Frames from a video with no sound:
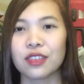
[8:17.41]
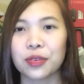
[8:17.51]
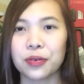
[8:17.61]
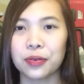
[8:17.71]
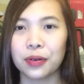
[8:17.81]

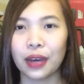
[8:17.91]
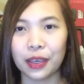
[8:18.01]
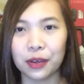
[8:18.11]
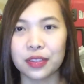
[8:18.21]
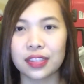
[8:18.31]
So,
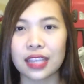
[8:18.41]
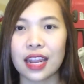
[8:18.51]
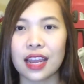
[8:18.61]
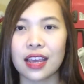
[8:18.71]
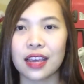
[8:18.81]
ayun,
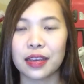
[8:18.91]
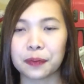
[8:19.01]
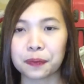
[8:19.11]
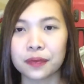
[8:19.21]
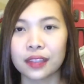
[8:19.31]
sana,
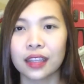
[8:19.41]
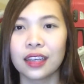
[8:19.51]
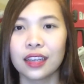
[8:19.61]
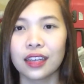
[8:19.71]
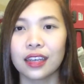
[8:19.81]

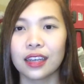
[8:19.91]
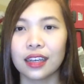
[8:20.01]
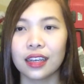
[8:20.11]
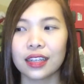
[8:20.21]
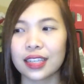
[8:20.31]

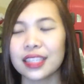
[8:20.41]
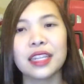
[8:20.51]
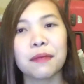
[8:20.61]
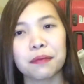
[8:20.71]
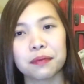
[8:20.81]
kasi
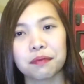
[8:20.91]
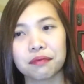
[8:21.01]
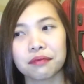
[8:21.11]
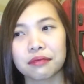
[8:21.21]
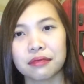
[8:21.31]
na,
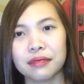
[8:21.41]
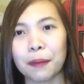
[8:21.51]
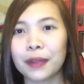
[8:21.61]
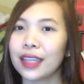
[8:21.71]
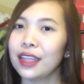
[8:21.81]

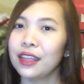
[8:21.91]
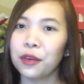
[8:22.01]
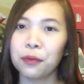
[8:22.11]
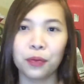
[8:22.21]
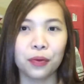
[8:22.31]
napadali
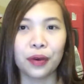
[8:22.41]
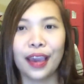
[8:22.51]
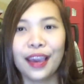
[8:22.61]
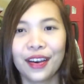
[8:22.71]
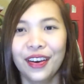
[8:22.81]
niya yung buhay
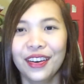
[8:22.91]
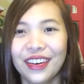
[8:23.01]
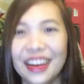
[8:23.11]
wow. ko.